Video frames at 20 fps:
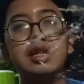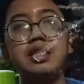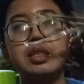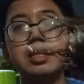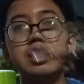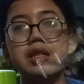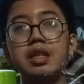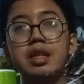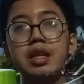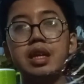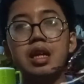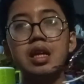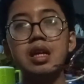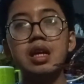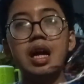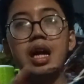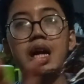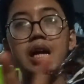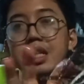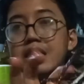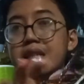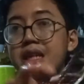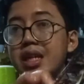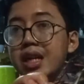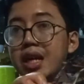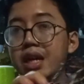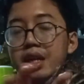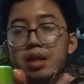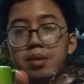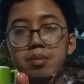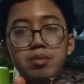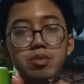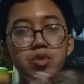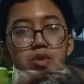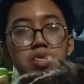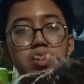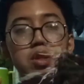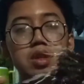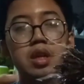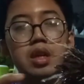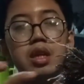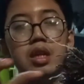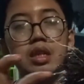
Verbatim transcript: di sini ya, akarnya nggak rimbun.